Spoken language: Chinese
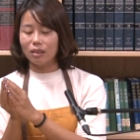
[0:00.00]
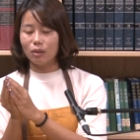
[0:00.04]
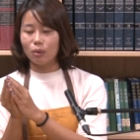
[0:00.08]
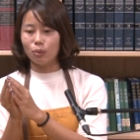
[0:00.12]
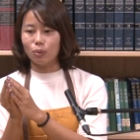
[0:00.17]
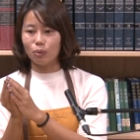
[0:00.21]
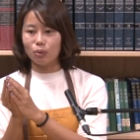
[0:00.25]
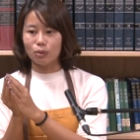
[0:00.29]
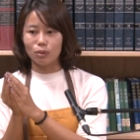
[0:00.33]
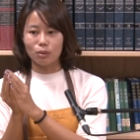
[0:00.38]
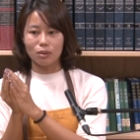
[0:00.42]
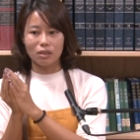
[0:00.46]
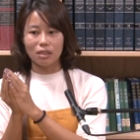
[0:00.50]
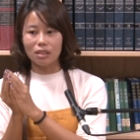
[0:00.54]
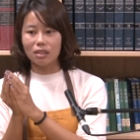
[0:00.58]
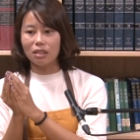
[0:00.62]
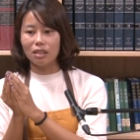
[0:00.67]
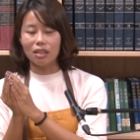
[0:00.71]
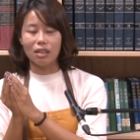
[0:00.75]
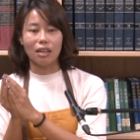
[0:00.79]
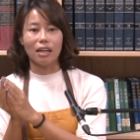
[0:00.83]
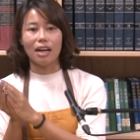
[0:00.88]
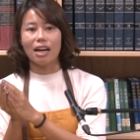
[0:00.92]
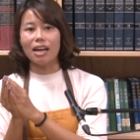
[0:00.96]
我真的
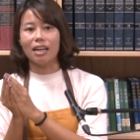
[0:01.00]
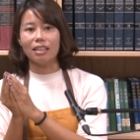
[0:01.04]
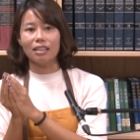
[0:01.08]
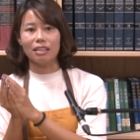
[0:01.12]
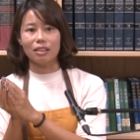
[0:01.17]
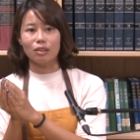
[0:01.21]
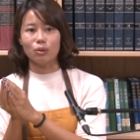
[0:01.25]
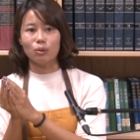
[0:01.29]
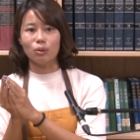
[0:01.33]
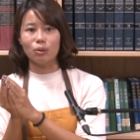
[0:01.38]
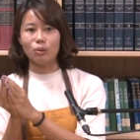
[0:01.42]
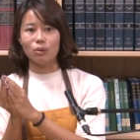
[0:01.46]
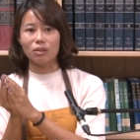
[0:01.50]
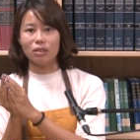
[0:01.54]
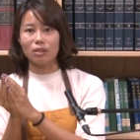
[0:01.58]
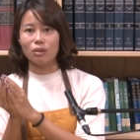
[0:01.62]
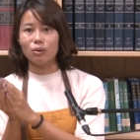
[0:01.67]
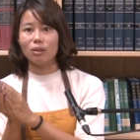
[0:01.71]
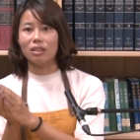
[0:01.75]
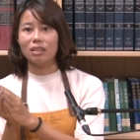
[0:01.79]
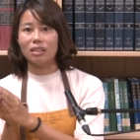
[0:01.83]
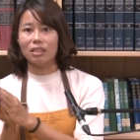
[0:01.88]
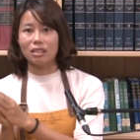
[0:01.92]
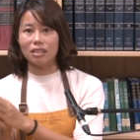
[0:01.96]
很爱你，所以我希
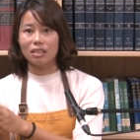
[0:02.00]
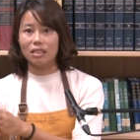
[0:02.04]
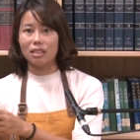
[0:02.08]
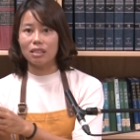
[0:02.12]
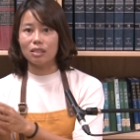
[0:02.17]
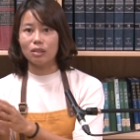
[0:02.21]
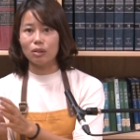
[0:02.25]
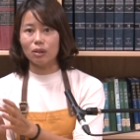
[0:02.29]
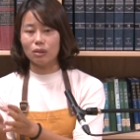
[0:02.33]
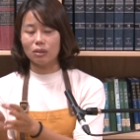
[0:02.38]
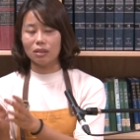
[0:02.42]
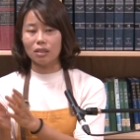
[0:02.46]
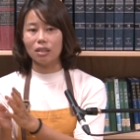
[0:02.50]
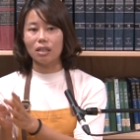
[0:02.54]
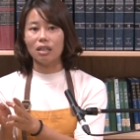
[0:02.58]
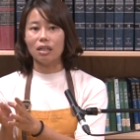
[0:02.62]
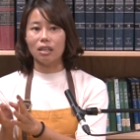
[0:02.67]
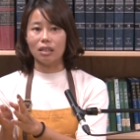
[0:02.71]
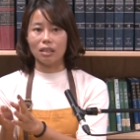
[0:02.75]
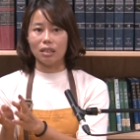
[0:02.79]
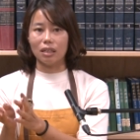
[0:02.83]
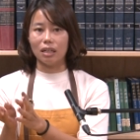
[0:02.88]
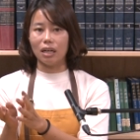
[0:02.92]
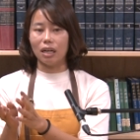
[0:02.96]
望你接受这个
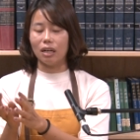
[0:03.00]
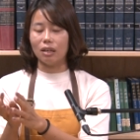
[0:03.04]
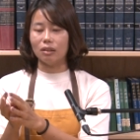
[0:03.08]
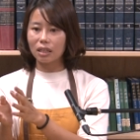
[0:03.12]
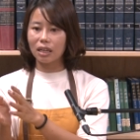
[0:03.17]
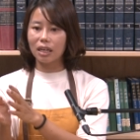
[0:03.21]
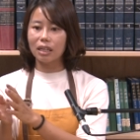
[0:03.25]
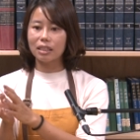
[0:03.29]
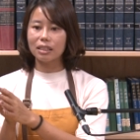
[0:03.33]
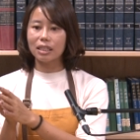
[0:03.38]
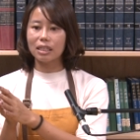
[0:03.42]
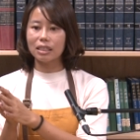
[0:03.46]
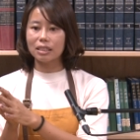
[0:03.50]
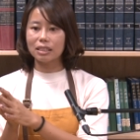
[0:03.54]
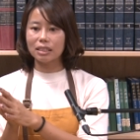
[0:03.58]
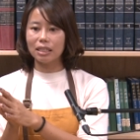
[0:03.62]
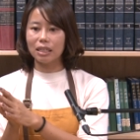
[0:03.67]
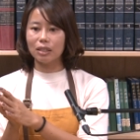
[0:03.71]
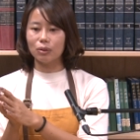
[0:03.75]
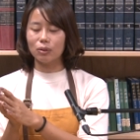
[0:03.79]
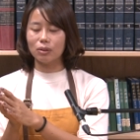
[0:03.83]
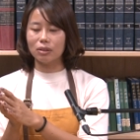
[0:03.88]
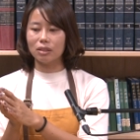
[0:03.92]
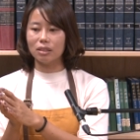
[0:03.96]
恩膏。”他当
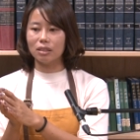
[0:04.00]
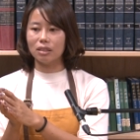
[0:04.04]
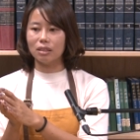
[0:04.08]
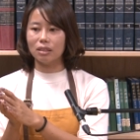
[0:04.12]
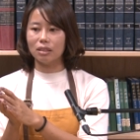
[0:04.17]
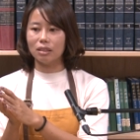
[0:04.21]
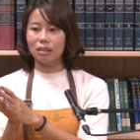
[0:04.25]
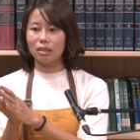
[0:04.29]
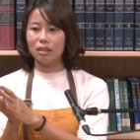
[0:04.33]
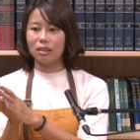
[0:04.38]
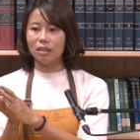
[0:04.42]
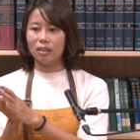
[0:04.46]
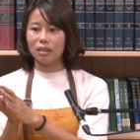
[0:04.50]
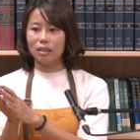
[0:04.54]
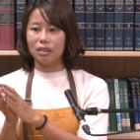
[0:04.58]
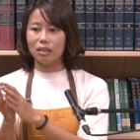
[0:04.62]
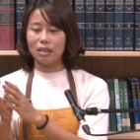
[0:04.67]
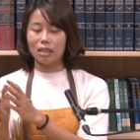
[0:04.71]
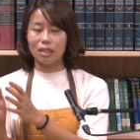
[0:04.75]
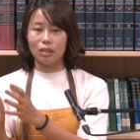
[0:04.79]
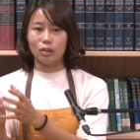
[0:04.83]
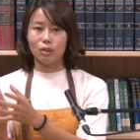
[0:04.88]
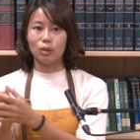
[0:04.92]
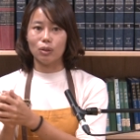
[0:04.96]
下就是
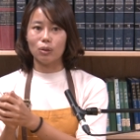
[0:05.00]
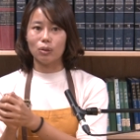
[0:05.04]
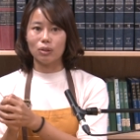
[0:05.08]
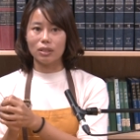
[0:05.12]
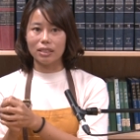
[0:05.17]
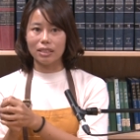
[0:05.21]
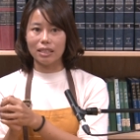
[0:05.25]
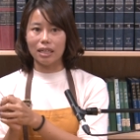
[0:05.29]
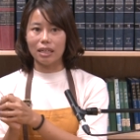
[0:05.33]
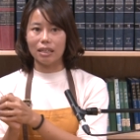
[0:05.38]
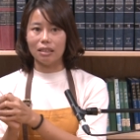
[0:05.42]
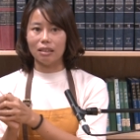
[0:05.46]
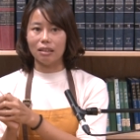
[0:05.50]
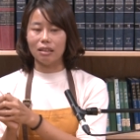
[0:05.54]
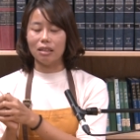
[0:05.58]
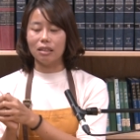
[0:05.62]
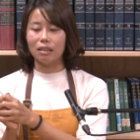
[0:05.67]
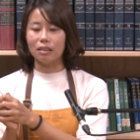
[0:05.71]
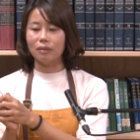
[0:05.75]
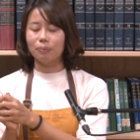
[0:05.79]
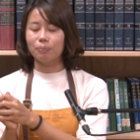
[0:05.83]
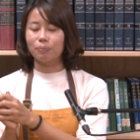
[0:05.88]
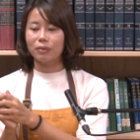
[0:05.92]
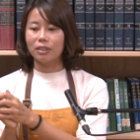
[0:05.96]
也收下了
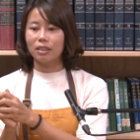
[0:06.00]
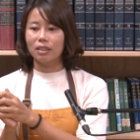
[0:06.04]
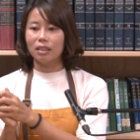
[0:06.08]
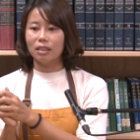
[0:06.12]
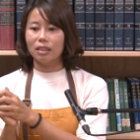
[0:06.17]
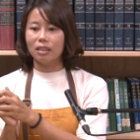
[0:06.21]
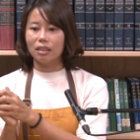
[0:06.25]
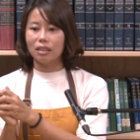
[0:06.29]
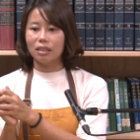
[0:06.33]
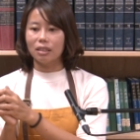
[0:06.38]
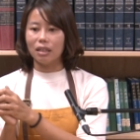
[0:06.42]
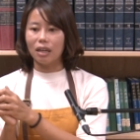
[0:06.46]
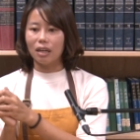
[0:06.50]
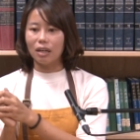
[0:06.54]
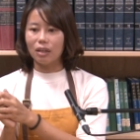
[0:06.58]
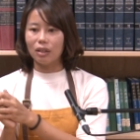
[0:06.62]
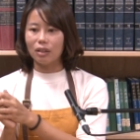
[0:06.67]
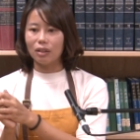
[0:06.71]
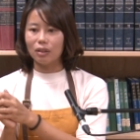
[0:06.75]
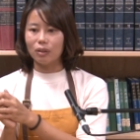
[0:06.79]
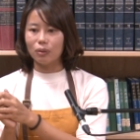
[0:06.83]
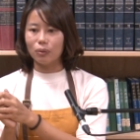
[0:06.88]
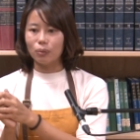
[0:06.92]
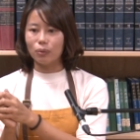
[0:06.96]
哈，然
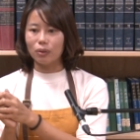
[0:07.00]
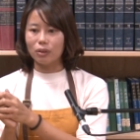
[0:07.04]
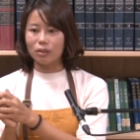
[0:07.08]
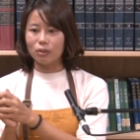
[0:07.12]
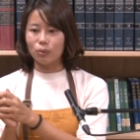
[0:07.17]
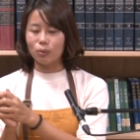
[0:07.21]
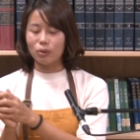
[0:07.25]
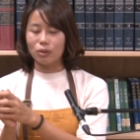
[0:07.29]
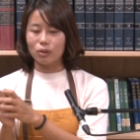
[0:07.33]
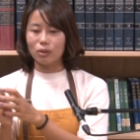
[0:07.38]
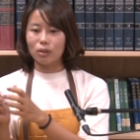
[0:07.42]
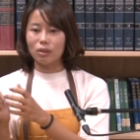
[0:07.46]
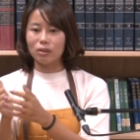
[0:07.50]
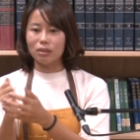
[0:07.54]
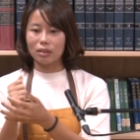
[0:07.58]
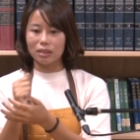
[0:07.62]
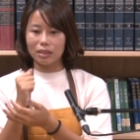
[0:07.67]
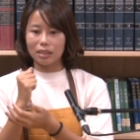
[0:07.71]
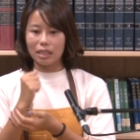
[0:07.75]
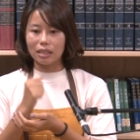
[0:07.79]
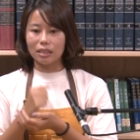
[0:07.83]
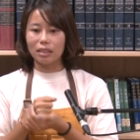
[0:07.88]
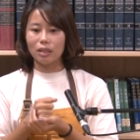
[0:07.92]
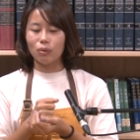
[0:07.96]
后我我就
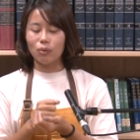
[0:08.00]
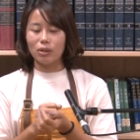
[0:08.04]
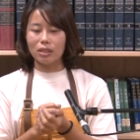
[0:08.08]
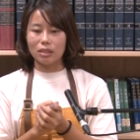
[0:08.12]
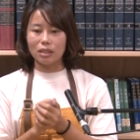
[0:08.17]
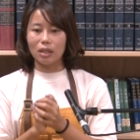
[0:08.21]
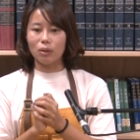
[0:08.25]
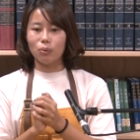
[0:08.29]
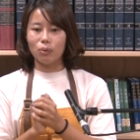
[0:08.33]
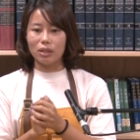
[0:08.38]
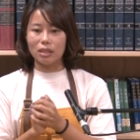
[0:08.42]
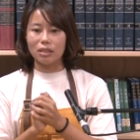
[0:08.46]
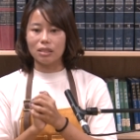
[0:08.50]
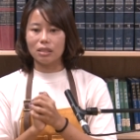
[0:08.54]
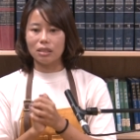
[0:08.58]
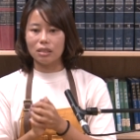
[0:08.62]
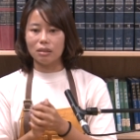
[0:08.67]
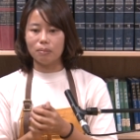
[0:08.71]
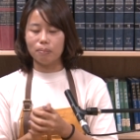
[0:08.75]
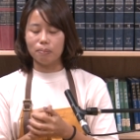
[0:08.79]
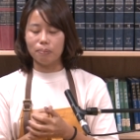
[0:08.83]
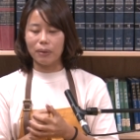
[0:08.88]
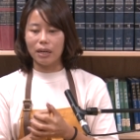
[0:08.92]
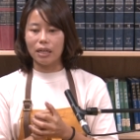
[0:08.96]
当天晚上我也
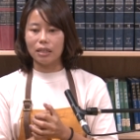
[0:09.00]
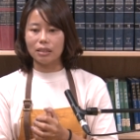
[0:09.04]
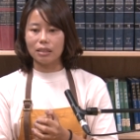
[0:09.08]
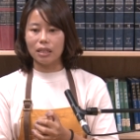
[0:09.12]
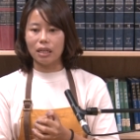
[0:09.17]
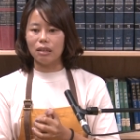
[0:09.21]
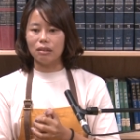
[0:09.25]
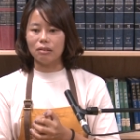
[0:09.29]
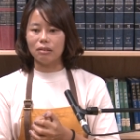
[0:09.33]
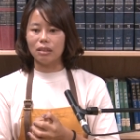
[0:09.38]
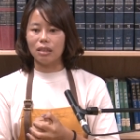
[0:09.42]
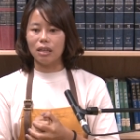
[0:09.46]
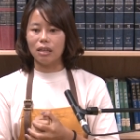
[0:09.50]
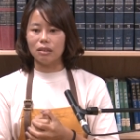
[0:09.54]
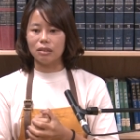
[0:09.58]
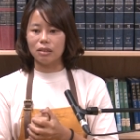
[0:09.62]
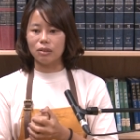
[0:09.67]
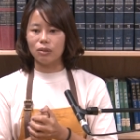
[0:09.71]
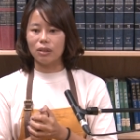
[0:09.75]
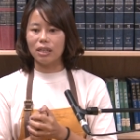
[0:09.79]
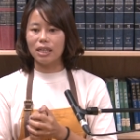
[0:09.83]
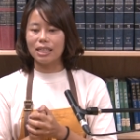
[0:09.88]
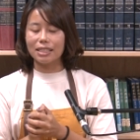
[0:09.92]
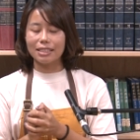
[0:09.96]
是帮他祷告，
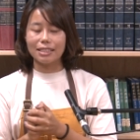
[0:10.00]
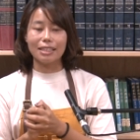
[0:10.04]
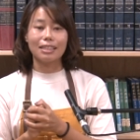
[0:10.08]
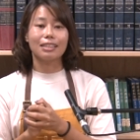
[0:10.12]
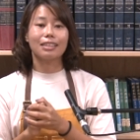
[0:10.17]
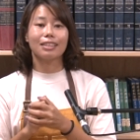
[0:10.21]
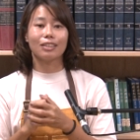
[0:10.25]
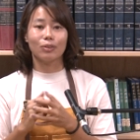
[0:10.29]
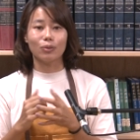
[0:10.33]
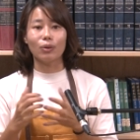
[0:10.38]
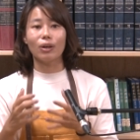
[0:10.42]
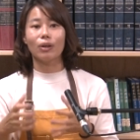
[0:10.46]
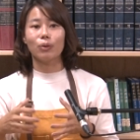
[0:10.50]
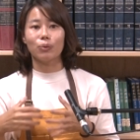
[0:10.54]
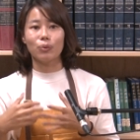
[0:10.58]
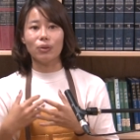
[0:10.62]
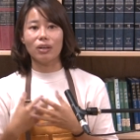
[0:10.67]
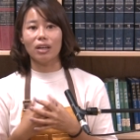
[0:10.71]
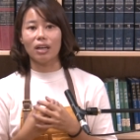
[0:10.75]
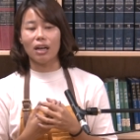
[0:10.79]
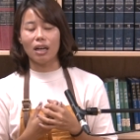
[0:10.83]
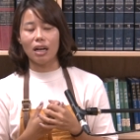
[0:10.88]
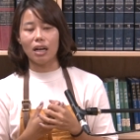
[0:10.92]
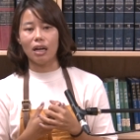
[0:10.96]
希望他身体越来
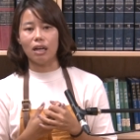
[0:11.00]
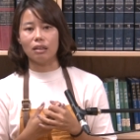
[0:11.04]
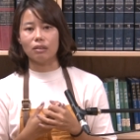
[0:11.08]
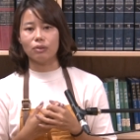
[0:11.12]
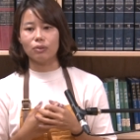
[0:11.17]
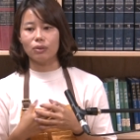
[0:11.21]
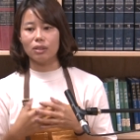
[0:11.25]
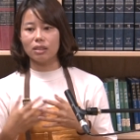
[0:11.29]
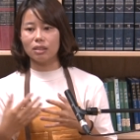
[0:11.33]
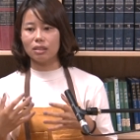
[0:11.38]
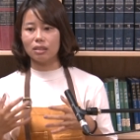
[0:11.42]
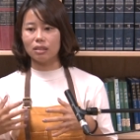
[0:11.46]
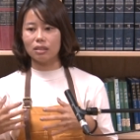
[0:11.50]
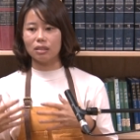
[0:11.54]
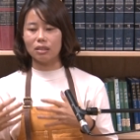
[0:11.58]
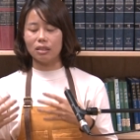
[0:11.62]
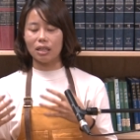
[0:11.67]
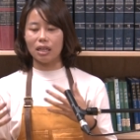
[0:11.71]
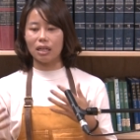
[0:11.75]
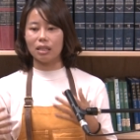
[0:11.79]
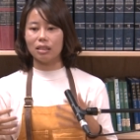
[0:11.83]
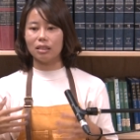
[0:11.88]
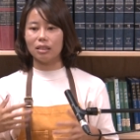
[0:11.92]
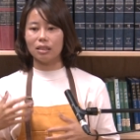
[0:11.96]
越好，因为其实
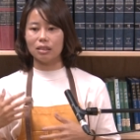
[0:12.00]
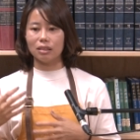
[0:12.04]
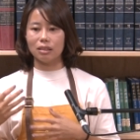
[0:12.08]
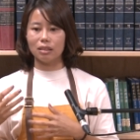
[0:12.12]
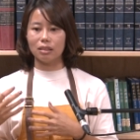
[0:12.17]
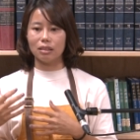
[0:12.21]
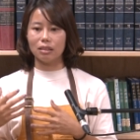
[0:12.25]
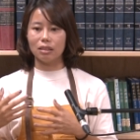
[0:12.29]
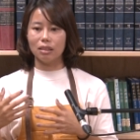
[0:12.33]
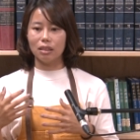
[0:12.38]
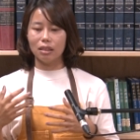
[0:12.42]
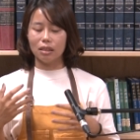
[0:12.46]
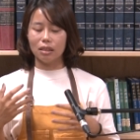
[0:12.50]
他也是。